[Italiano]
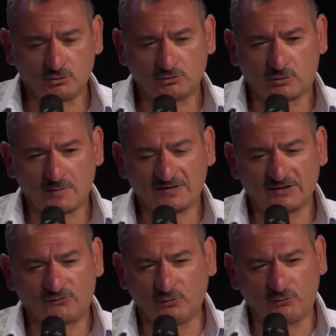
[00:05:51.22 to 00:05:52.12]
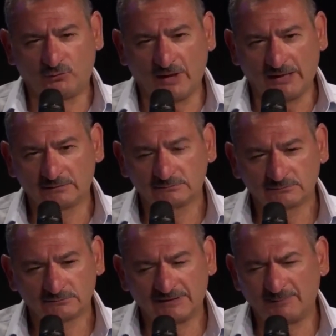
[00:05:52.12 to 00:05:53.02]
Tutta questa fuffa
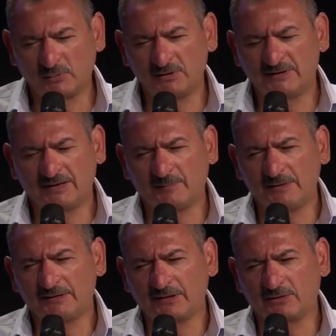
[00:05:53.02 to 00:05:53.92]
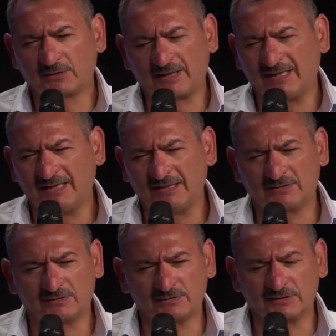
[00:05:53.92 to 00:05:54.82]
del politicamente
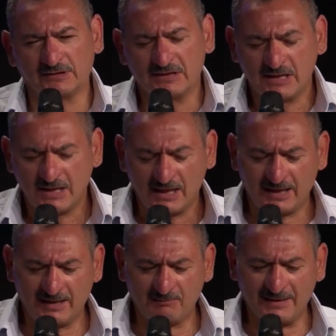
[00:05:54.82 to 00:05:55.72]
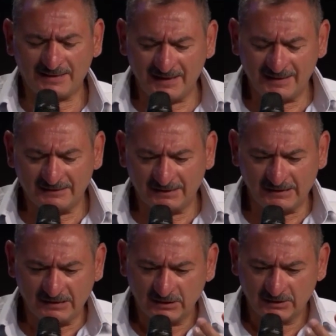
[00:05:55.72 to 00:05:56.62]
corretto di, è
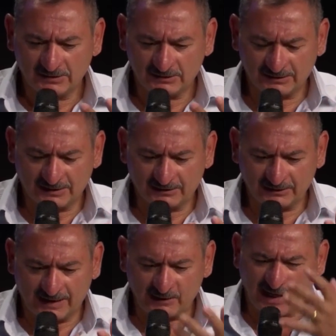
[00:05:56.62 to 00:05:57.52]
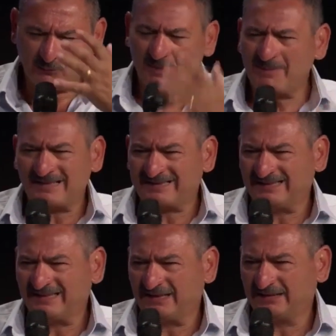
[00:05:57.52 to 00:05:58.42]
basata, è, è una
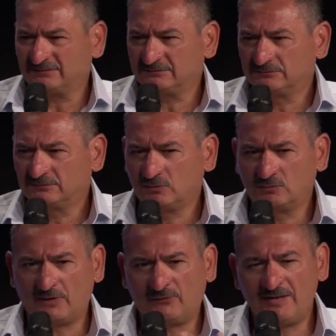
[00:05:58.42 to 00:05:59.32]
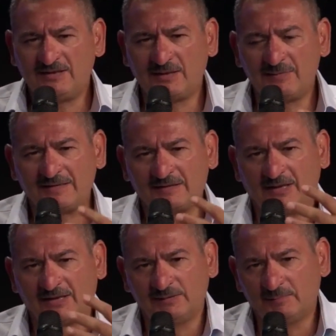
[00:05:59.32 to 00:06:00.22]
maschera, una finta
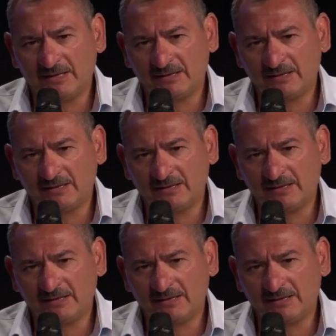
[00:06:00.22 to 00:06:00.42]
maschera di